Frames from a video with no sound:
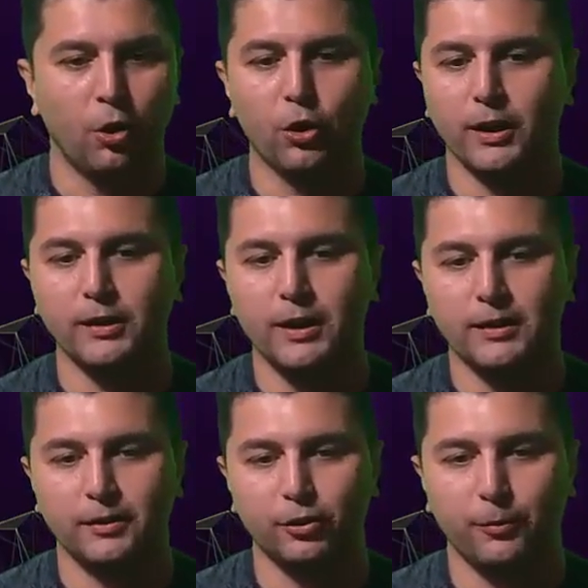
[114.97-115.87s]
Oranı
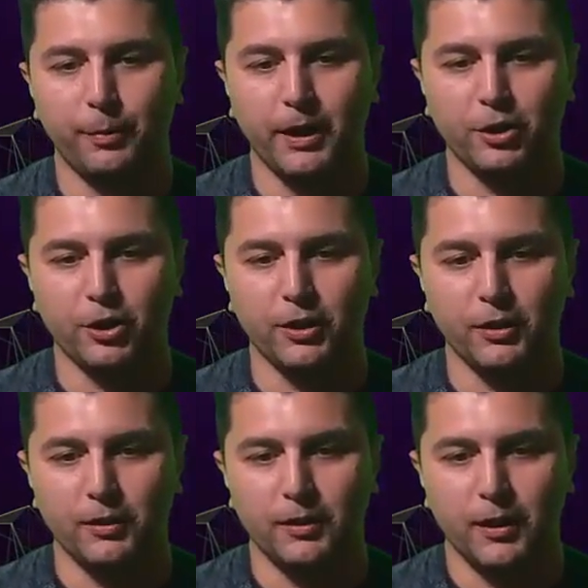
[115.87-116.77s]
nedir diyor.
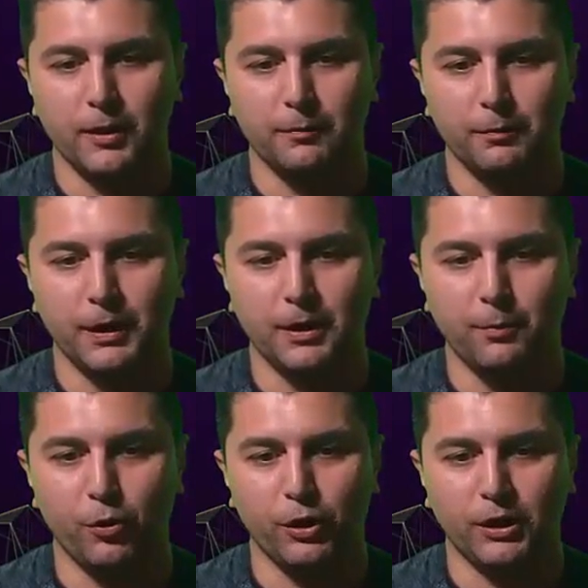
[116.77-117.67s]
5'i
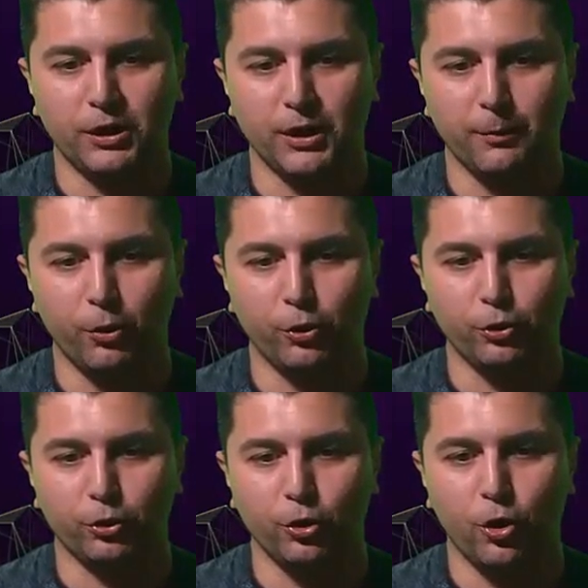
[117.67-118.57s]
1 bölü 2'ye
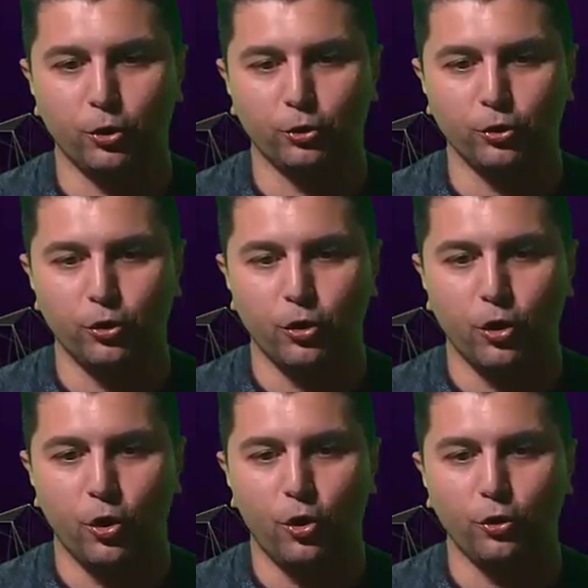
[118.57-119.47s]
böldük ne oldu?
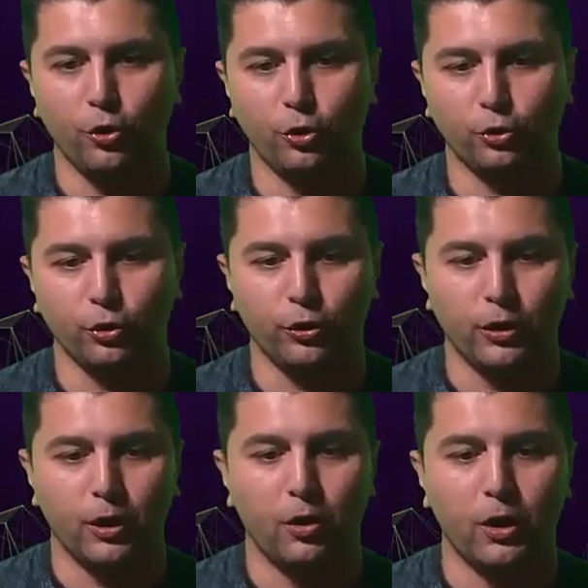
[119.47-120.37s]
10 oldu.
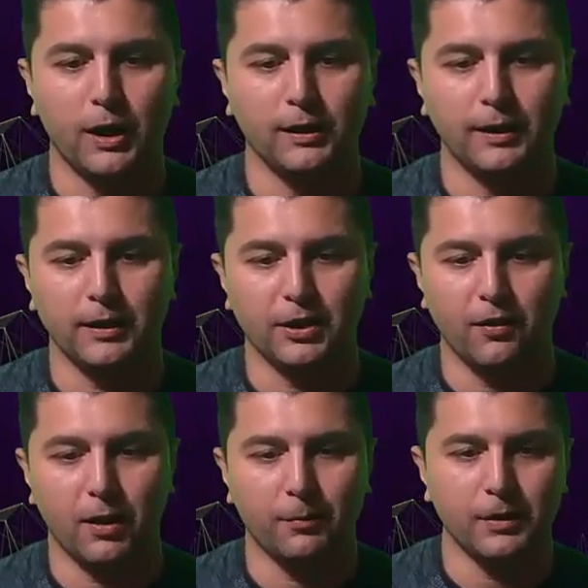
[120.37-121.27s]
O halde
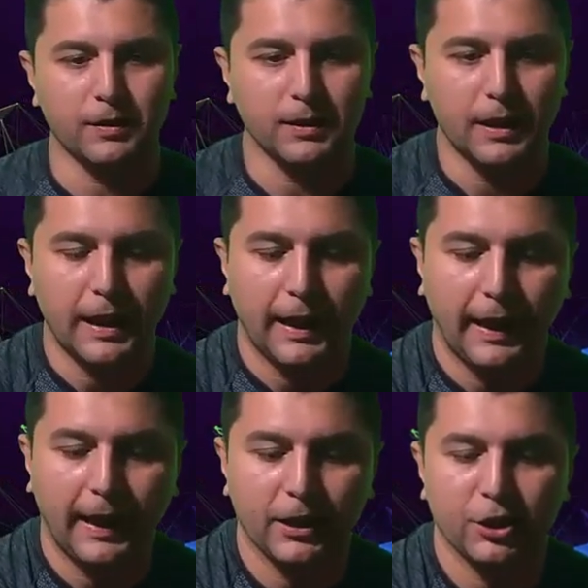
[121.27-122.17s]
cevabımız
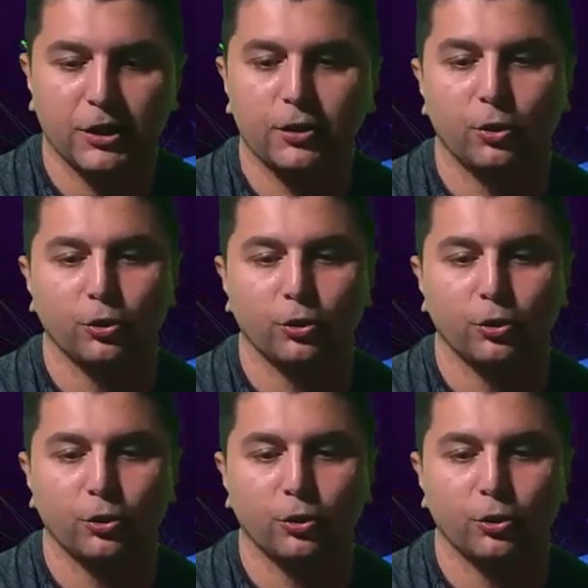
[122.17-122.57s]
E şıkkı